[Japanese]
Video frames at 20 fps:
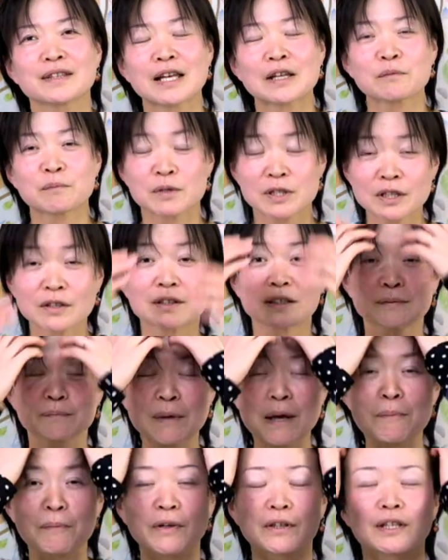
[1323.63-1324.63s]
んもちろん
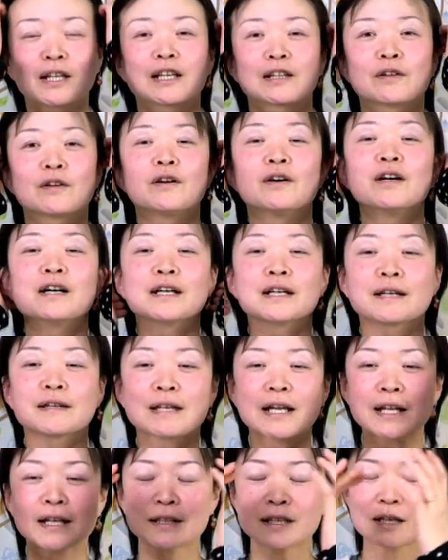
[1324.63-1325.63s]
前も言ったけど
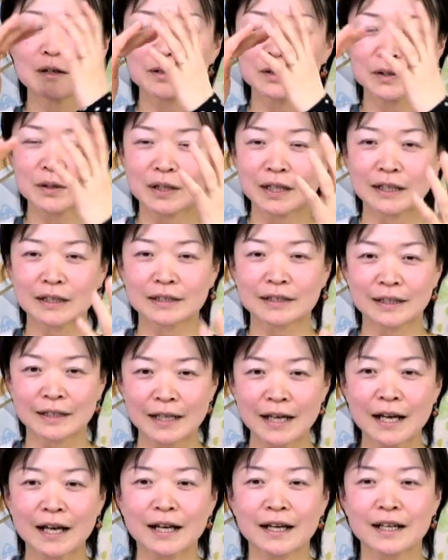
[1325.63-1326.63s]
やりたいことがあった
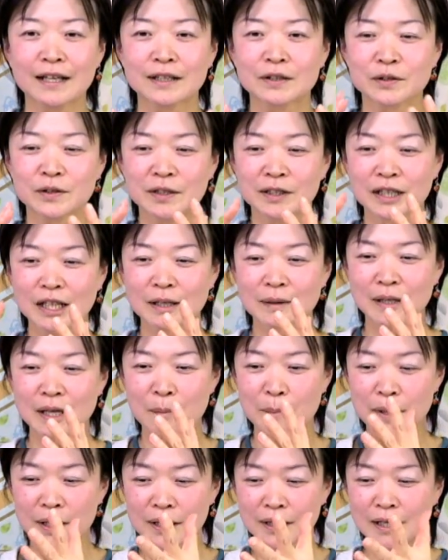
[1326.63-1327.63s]
らその
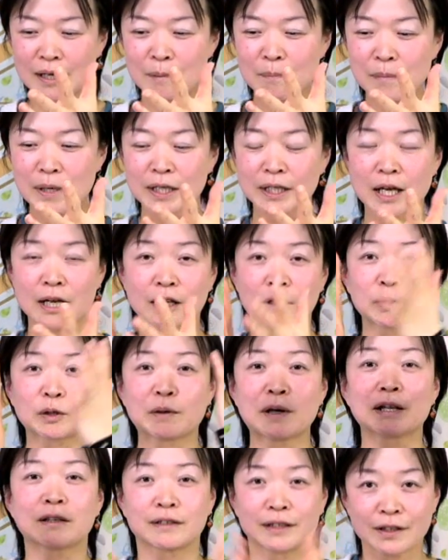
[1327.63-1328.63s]
ために頑張らなきゃいけないこ
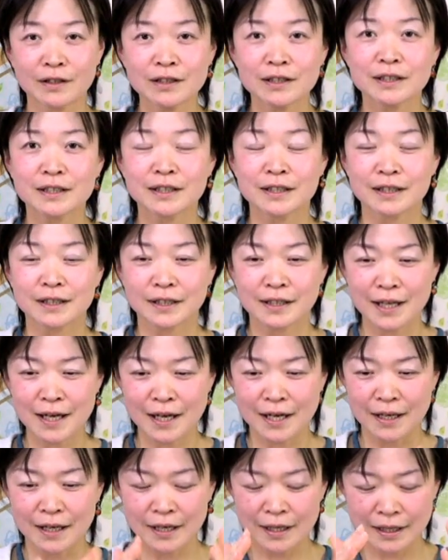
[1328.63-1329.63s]
とはあるんだよ。
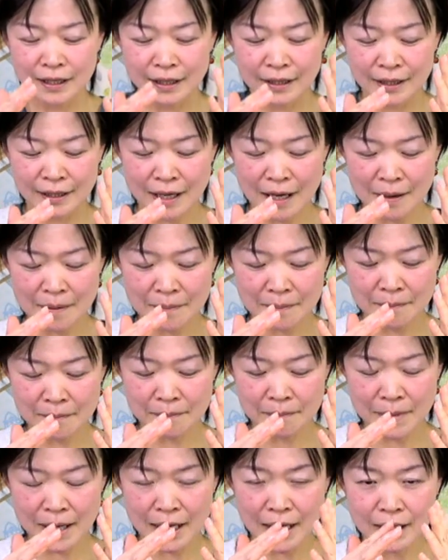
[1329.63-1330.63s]
で頑
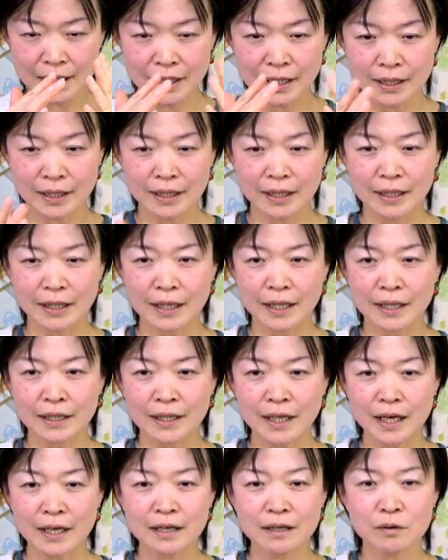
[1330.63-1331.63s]
張らなきゃいけ
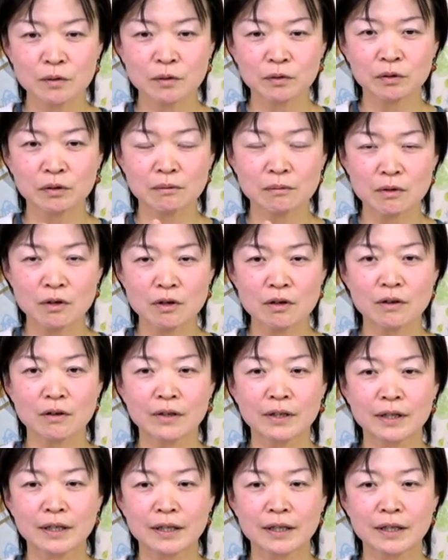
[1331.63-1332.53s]
ないことを